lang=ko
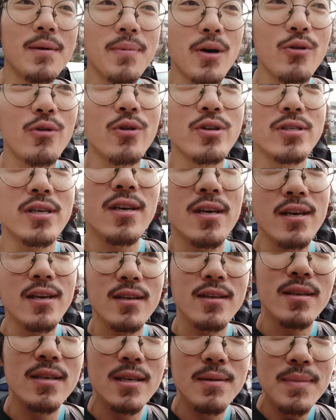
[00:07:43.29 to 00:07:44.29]
바로
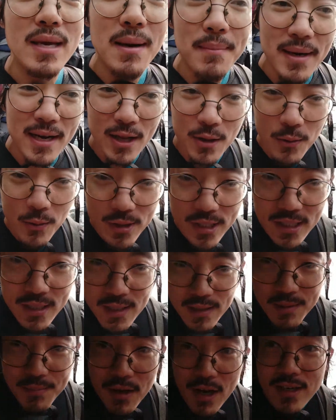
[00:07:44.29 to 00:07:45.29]
이제 미얀마라는
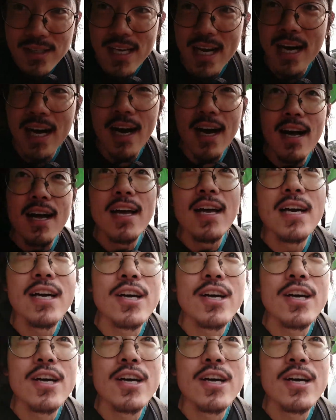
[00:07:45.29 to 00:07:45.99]
곳이 명상